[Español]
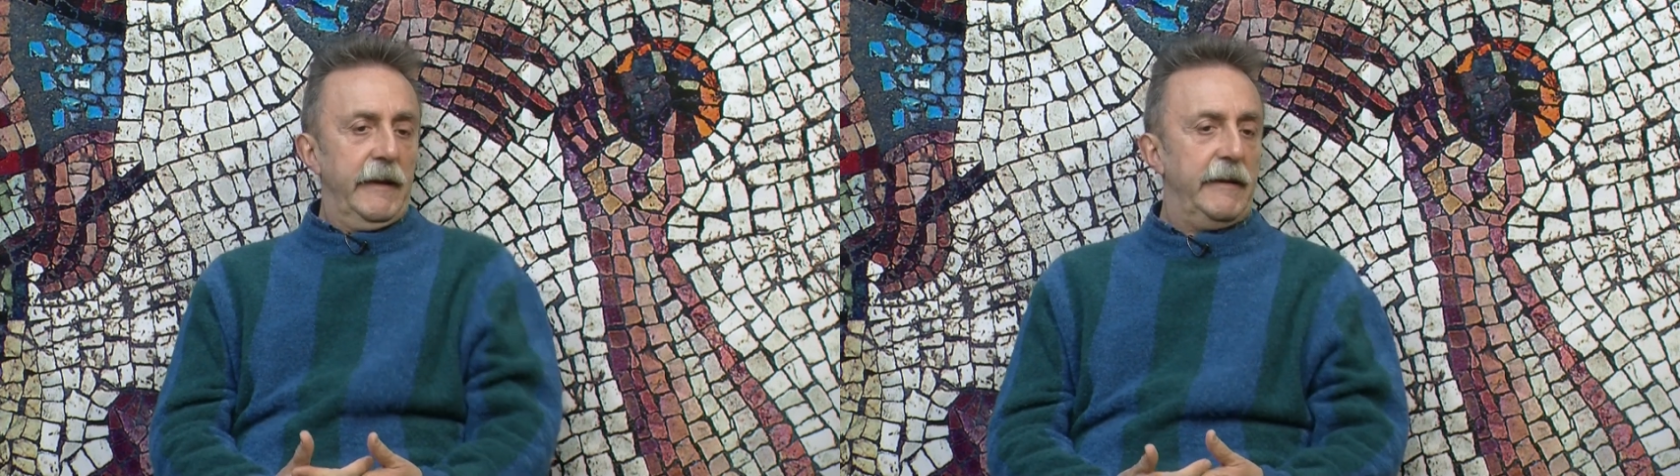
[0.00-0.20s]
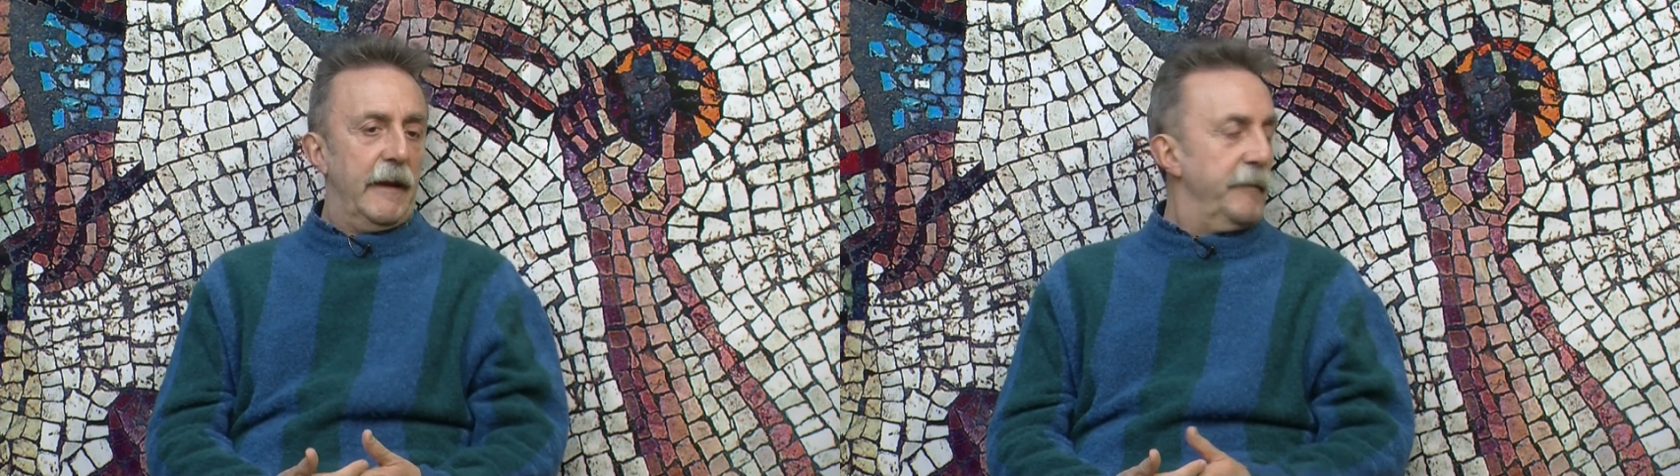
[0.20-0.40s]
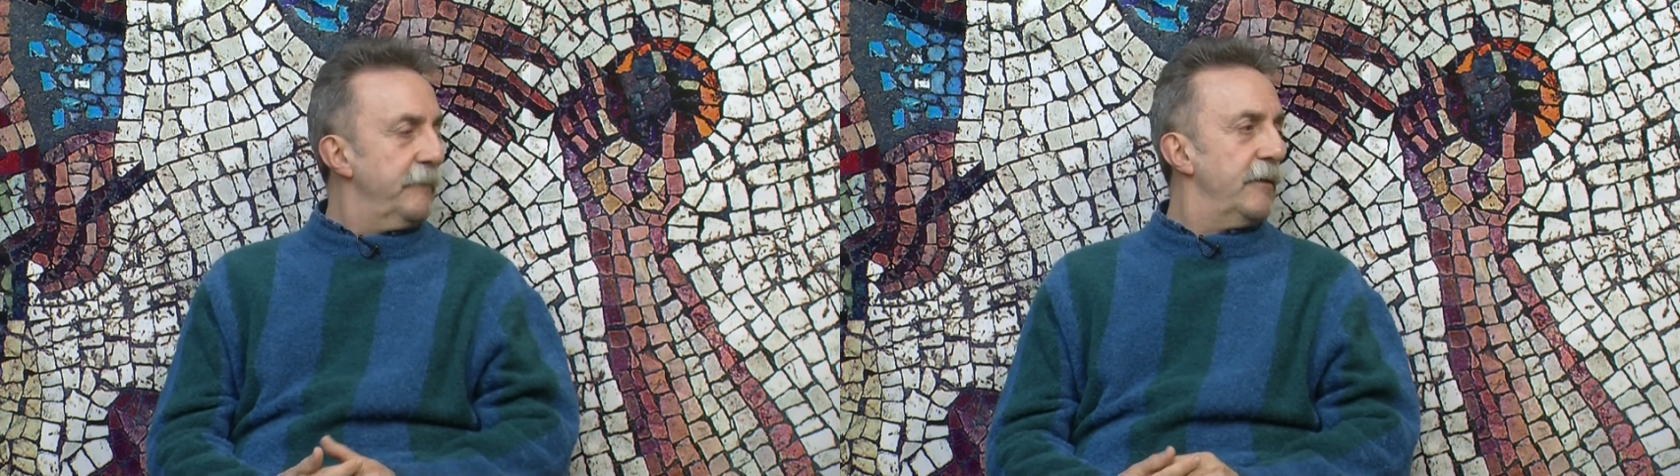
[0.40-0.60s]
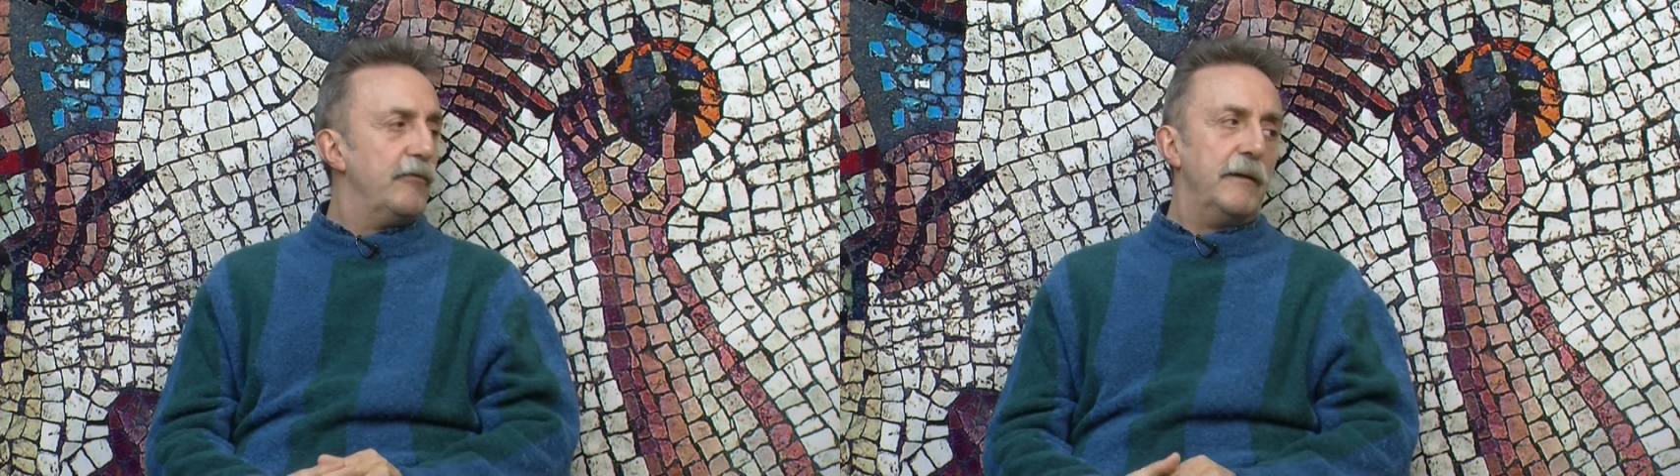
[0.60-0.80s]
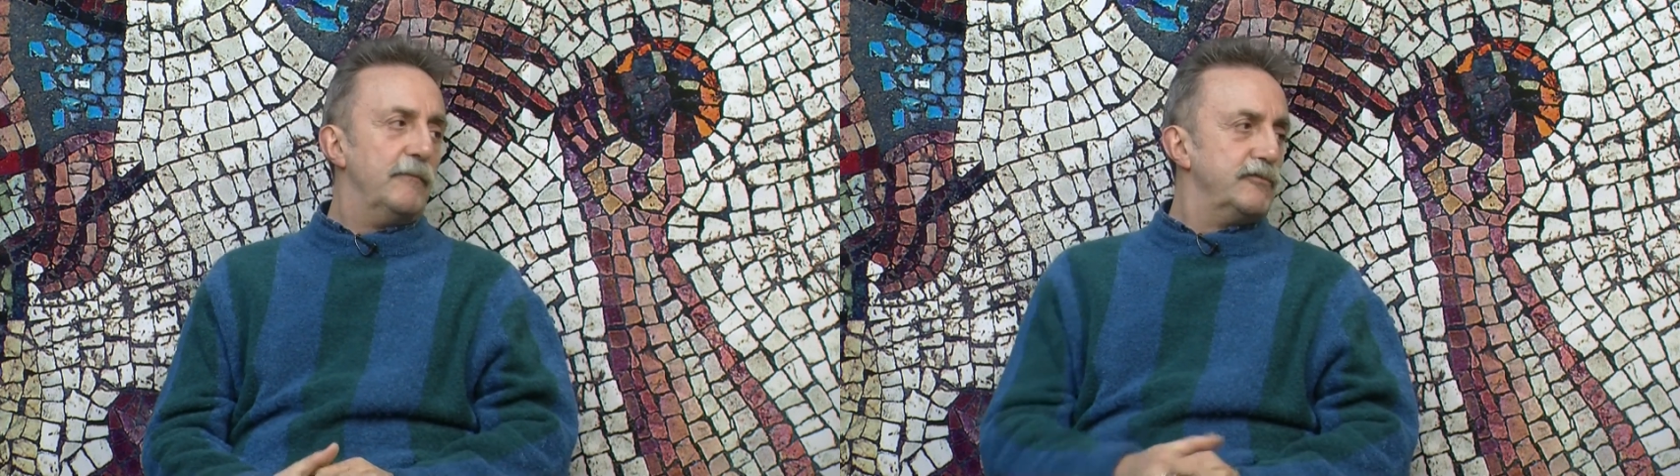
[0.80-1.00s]
y a mí me
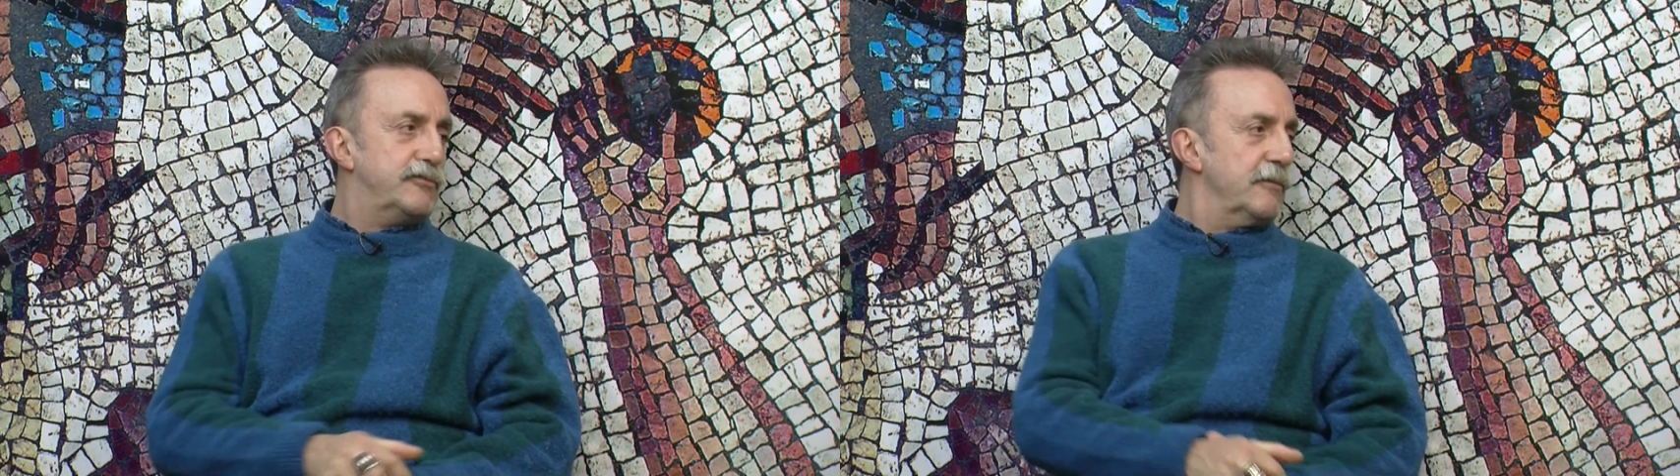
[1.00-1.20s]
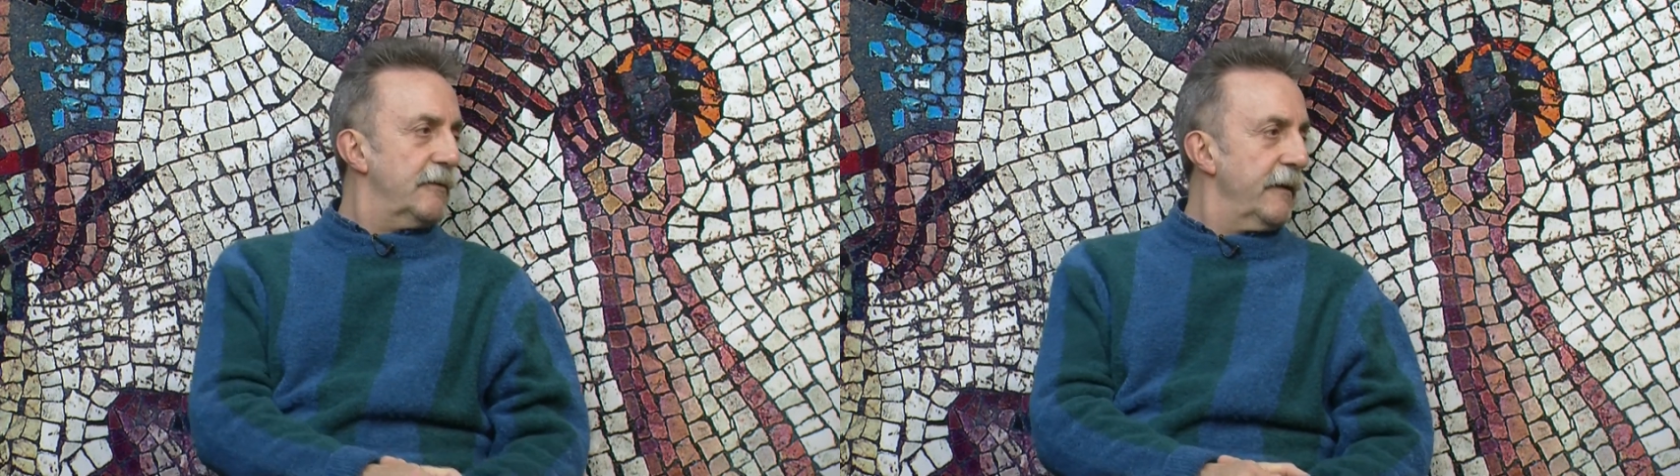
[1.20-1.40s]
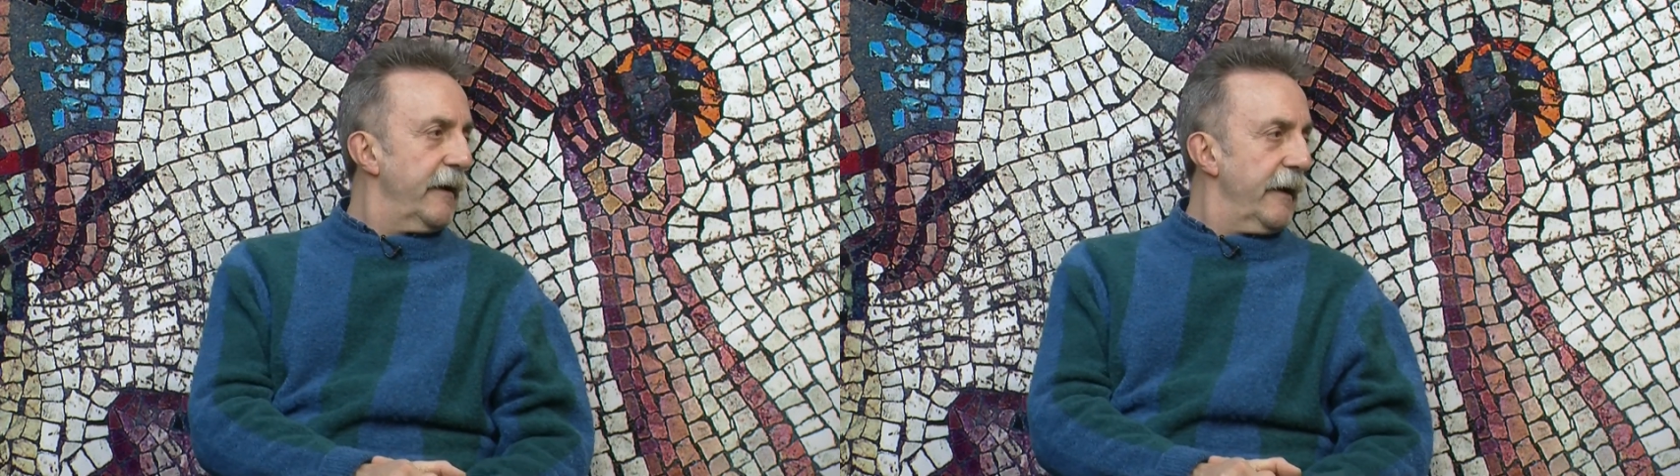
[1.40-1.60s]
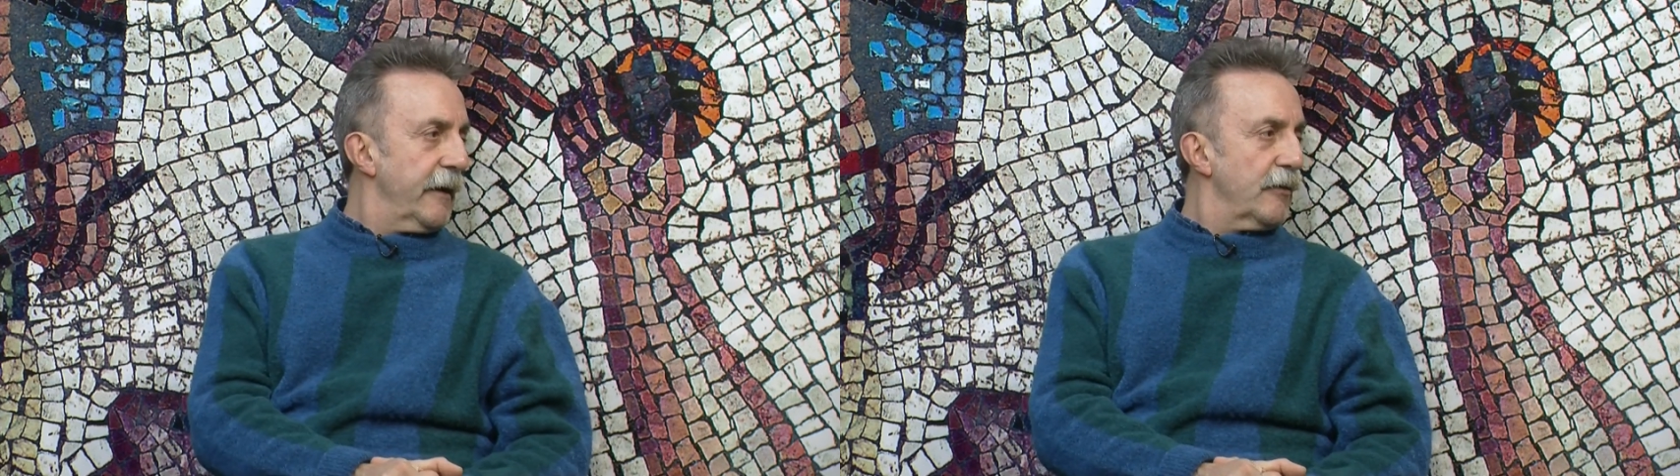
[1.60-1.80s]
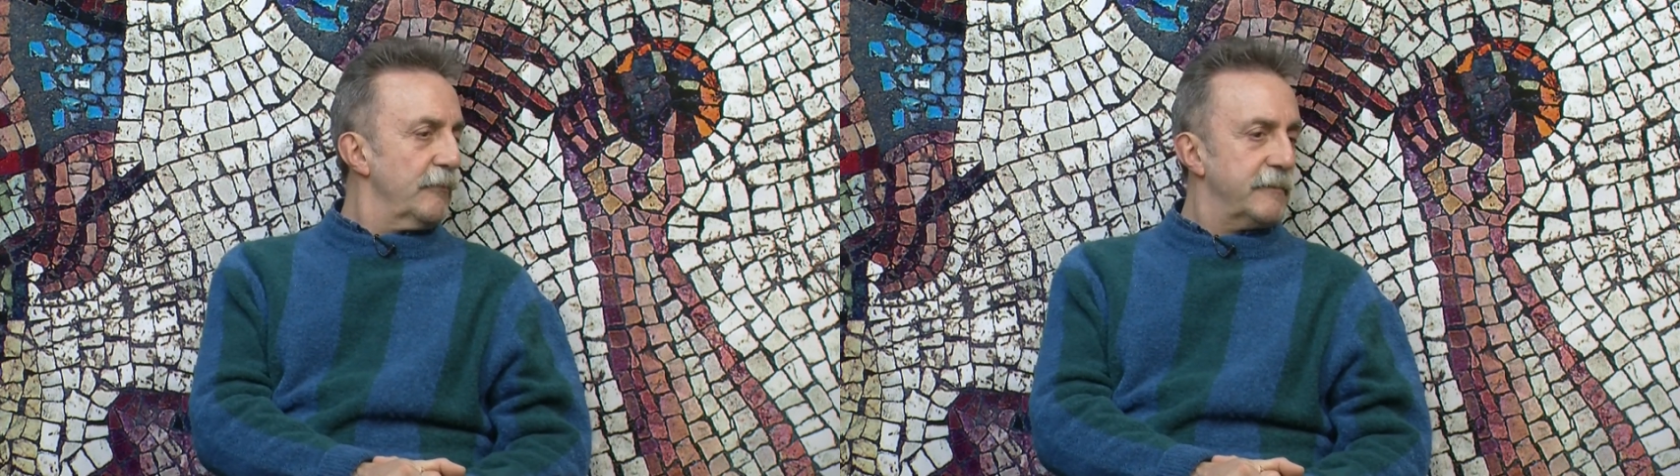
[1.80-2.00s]
duele mucho
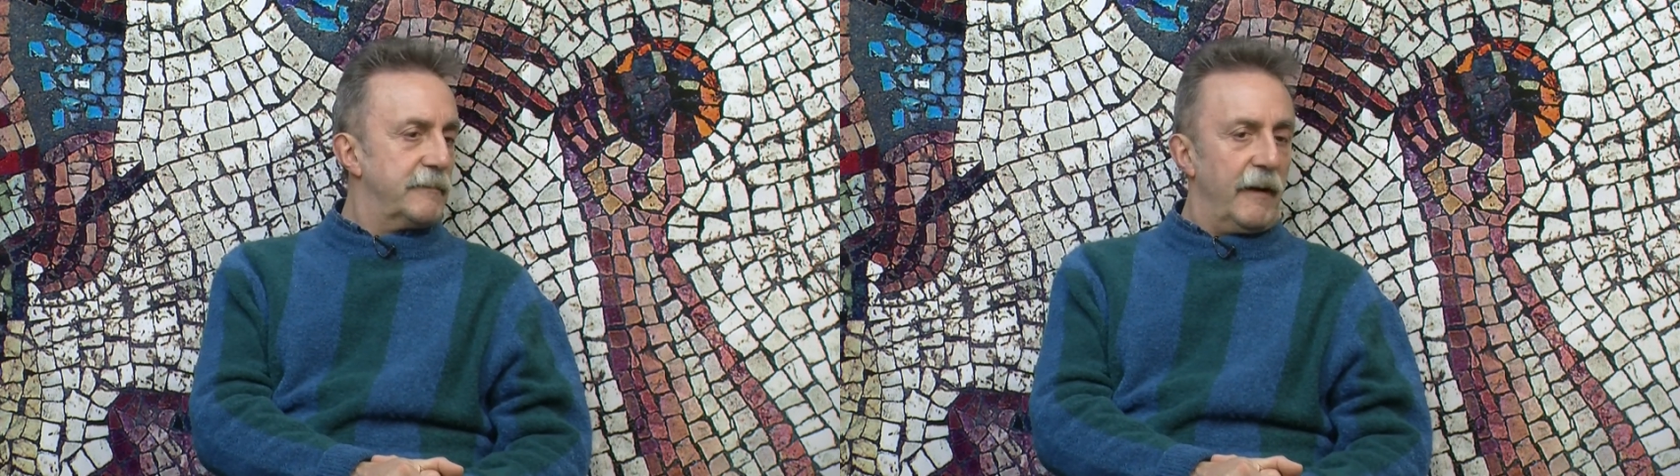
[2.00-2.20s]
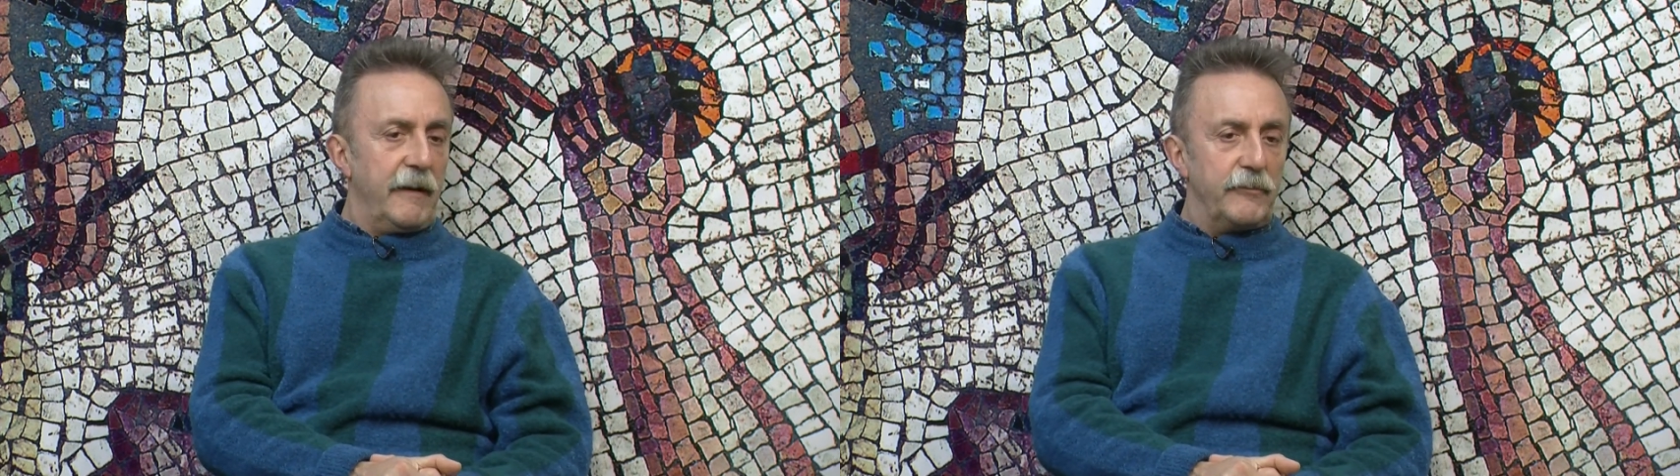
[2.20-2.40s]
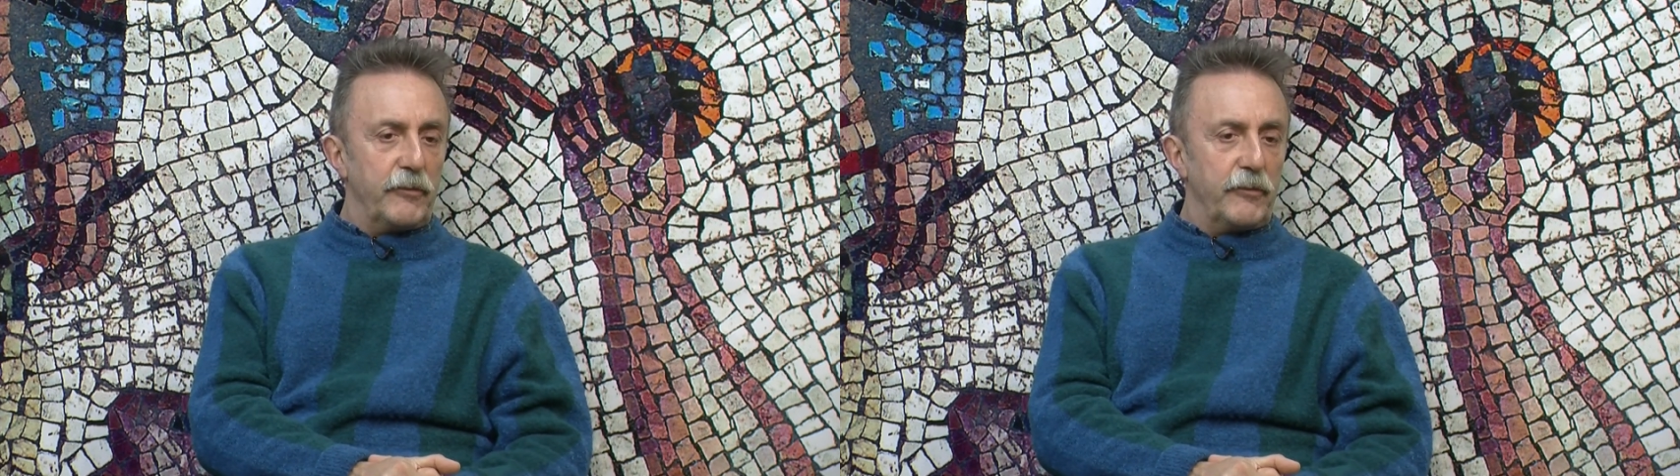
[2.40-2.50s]
eh, como está.